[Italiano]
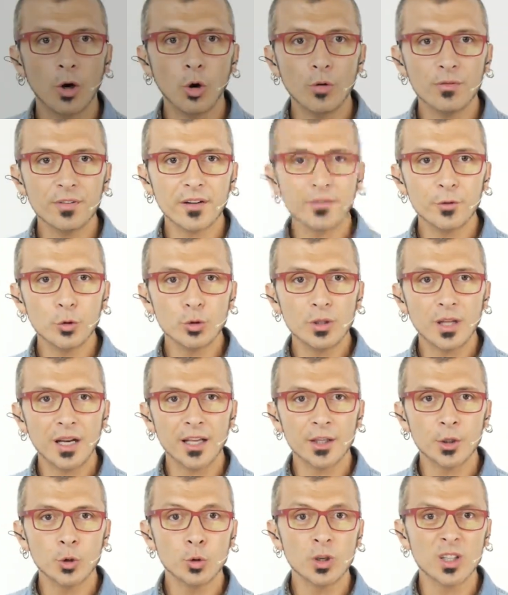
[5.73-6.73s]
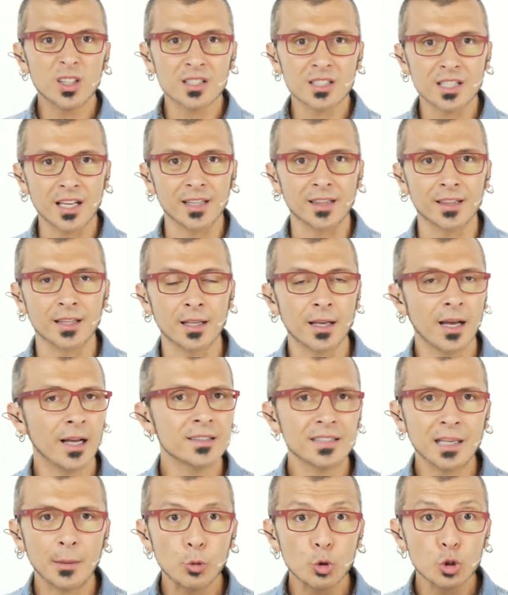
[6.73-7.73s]
Overview della Unit 7.
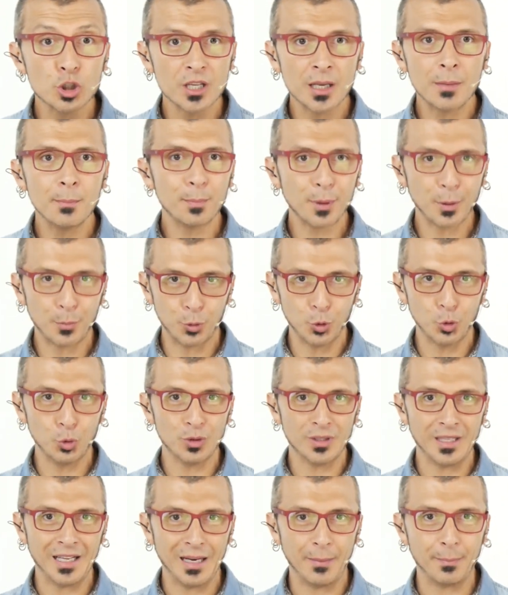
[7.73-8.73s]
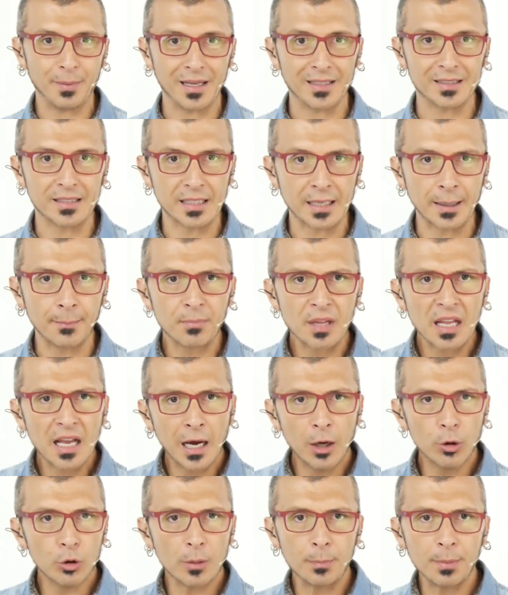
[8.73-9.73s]
Andiamo sempre più nella pratica.
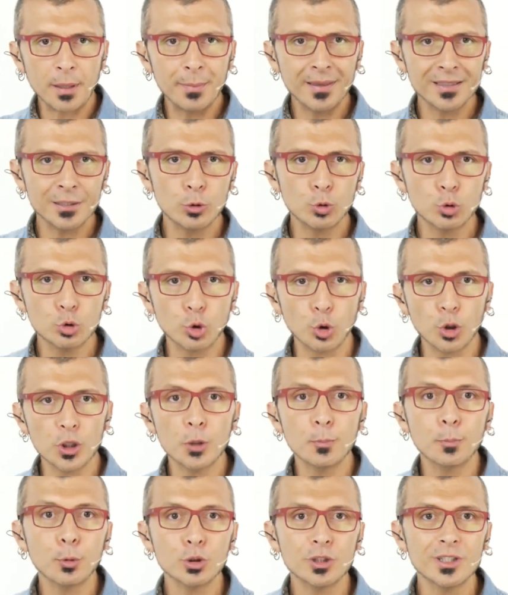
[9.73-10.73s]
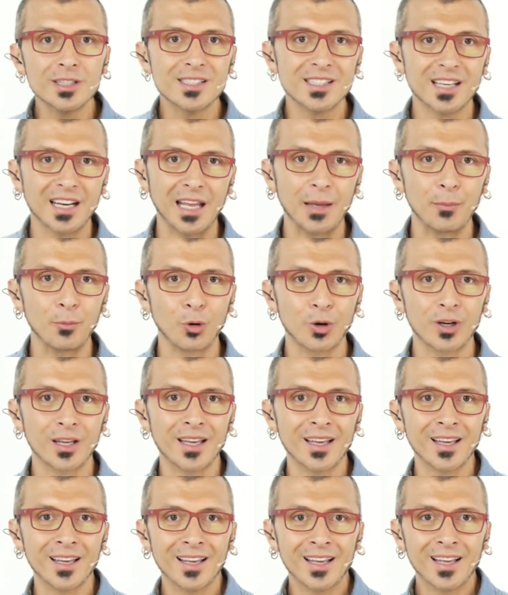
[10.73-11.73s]
Allora, prima di tutto ipotizzeremo
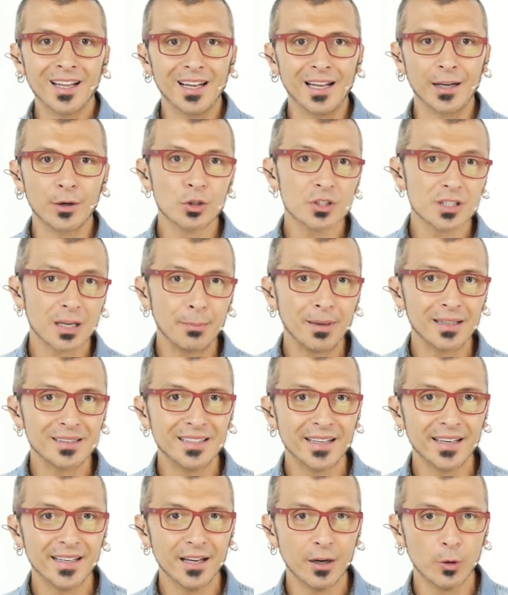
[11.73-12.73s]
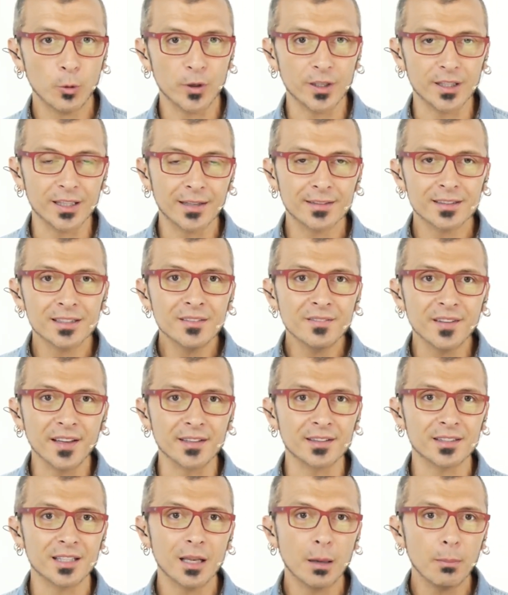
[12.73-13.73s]
che la nostra batteria guida
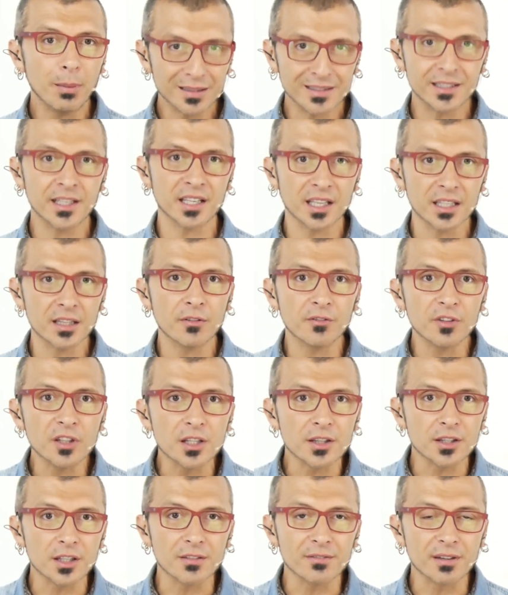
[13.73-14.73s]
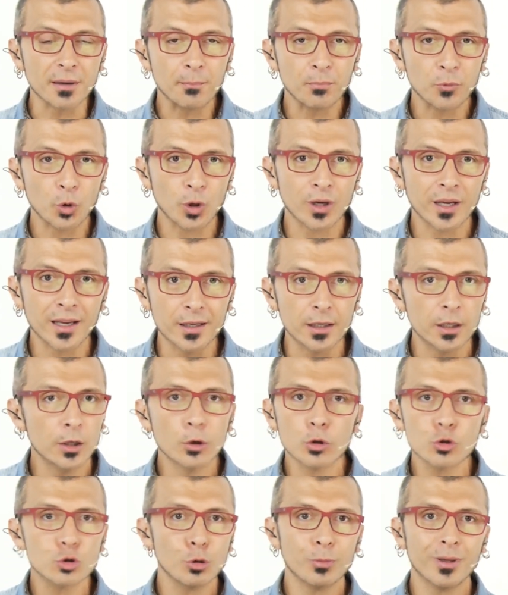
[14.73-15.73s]
diventi la batteria definitiva. Ok? Il
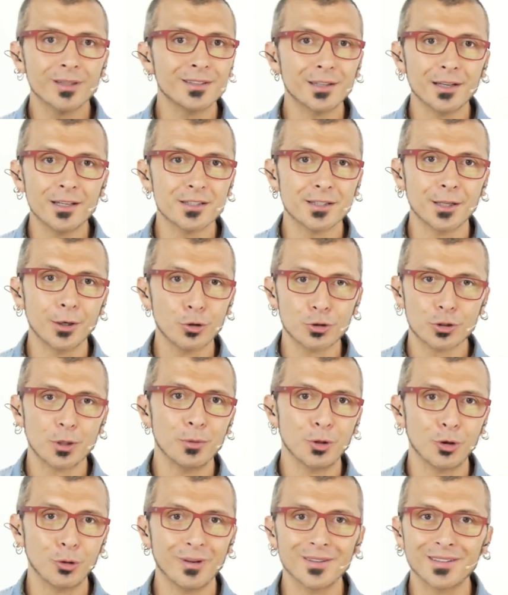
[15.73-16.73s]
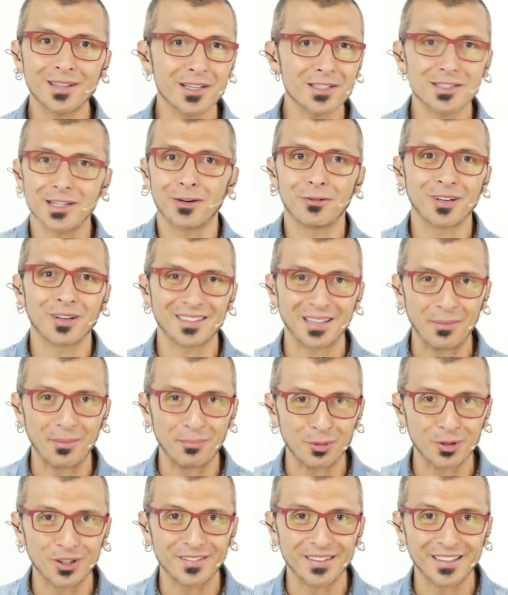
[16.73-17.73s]
nostro batterista, il nostro amico batterista non ha
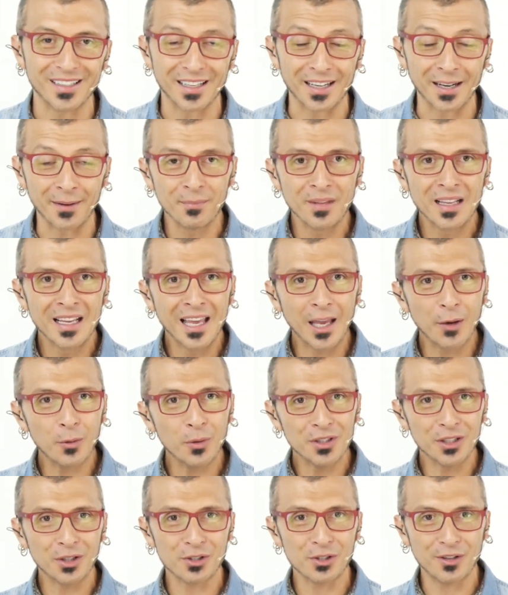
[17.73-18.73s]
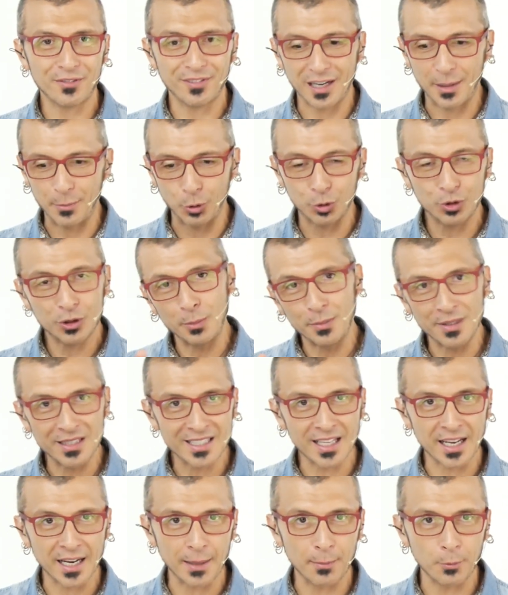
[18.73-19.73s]
tempo di venire. E quindi cosa faremo?
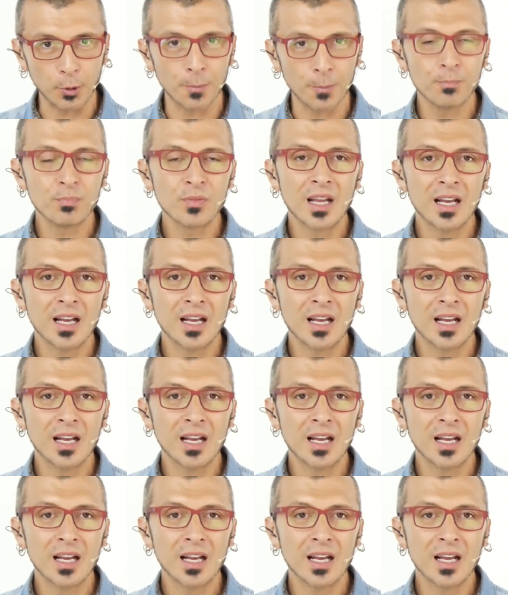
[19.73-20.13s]
Ottimizzeremo